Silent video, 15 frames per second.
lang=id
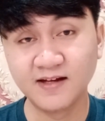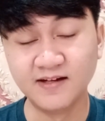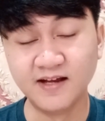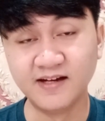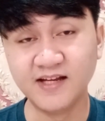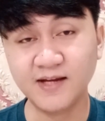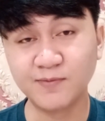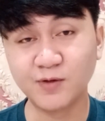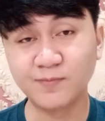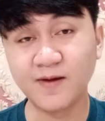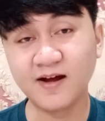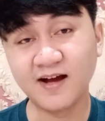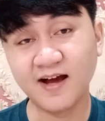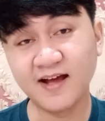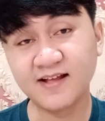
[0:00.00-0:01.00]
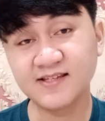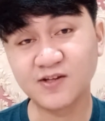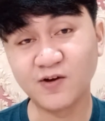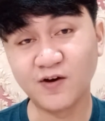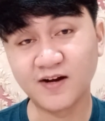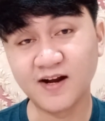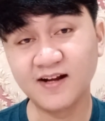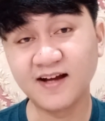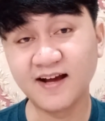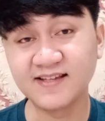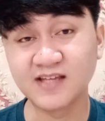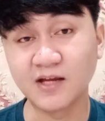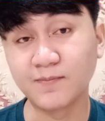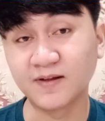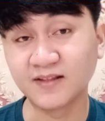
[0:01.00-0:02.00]
Dan dia merupakan seorang
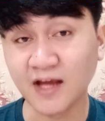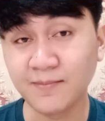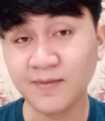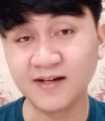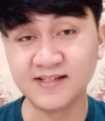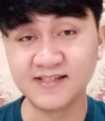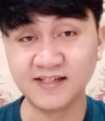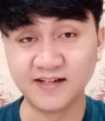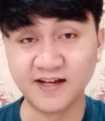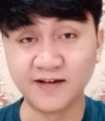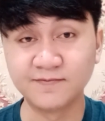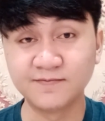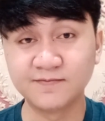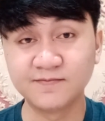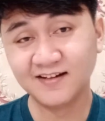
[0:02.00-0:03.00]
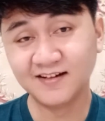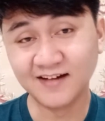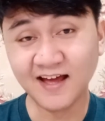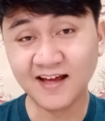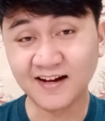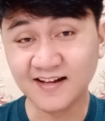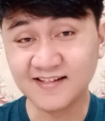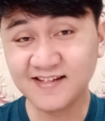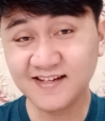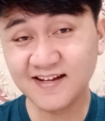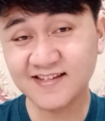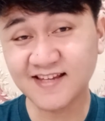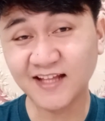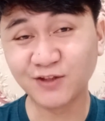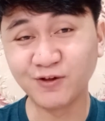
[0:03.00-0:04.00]
kaisar pertama di Cina. Nah, raja
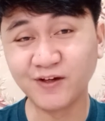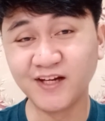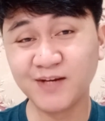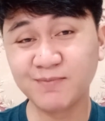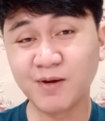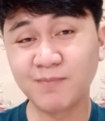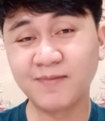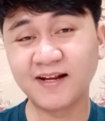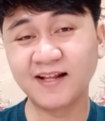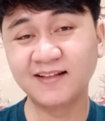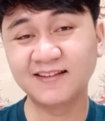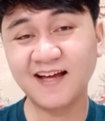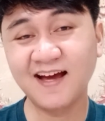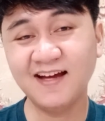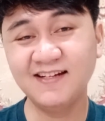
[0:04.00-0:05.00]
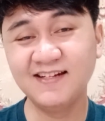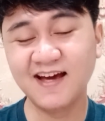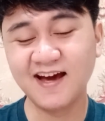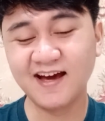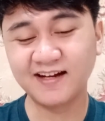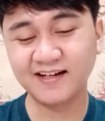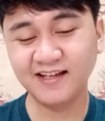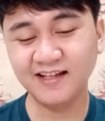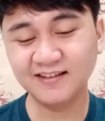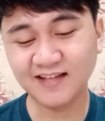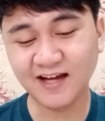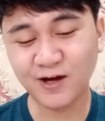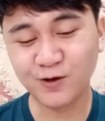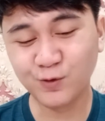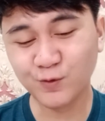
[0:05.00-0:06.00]
yang satu ini memerintah dari
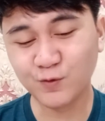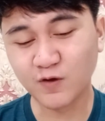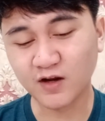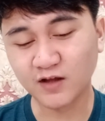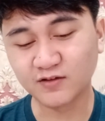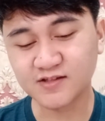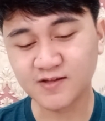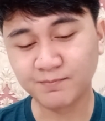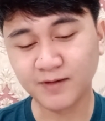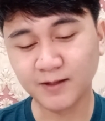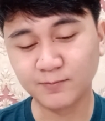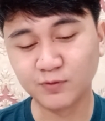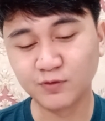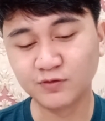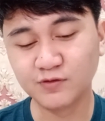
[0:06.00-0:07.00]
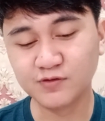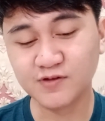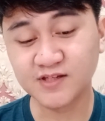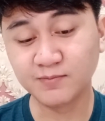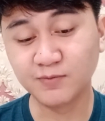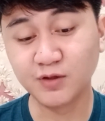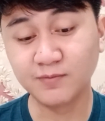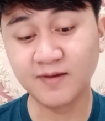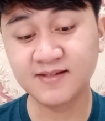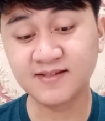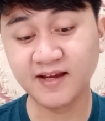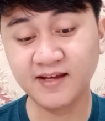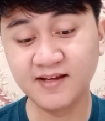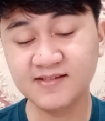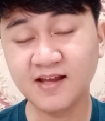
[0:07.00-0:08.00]
tahun 247 sebelum
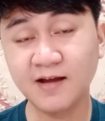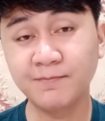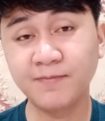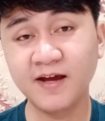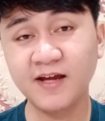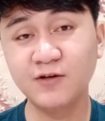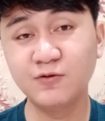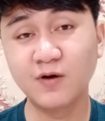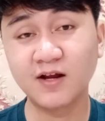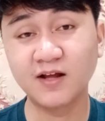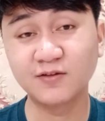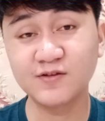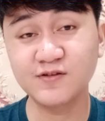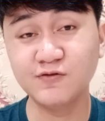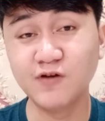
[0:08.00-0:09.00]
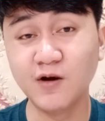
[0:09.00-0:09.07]
Masehi sampai 221